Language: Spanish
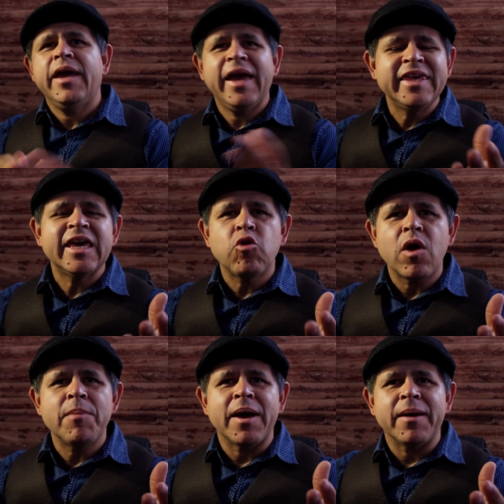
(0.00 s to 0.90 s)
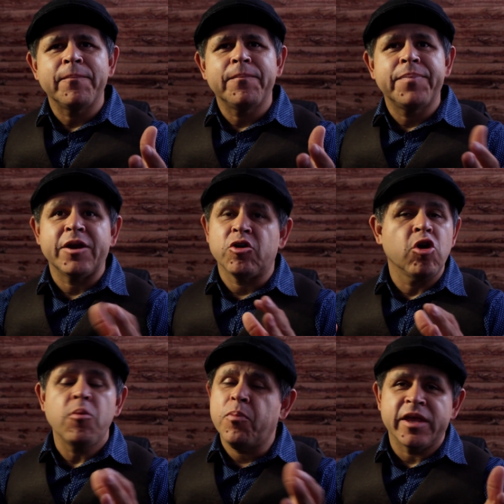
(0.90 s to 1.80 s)
Ella lo ama, pero
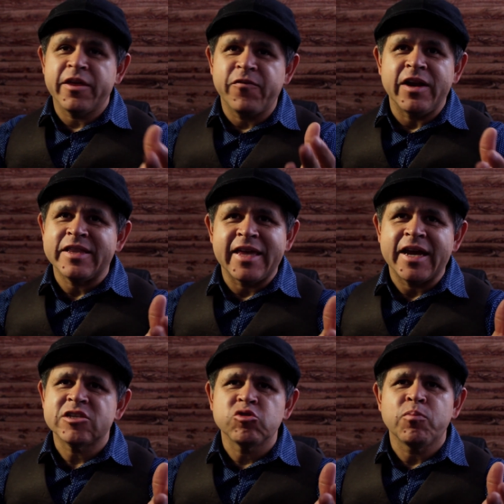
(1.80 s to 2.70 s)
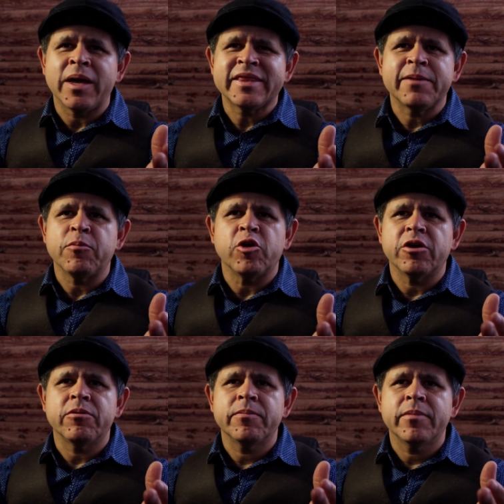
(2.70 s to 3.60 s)
no puede faltar a su matrimonio.